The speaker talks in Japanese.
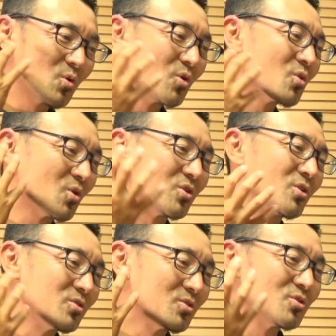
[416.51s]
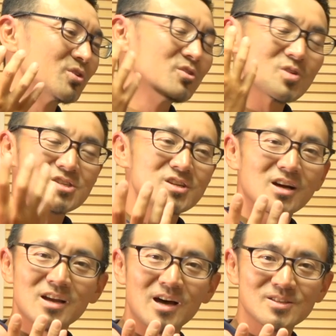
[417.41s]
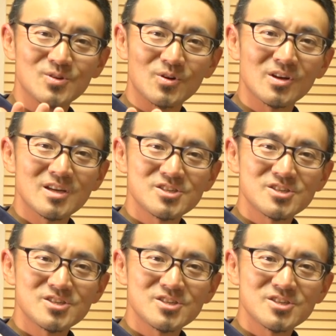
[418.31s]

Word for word: ゴロゴロ喉を揺らしながら発音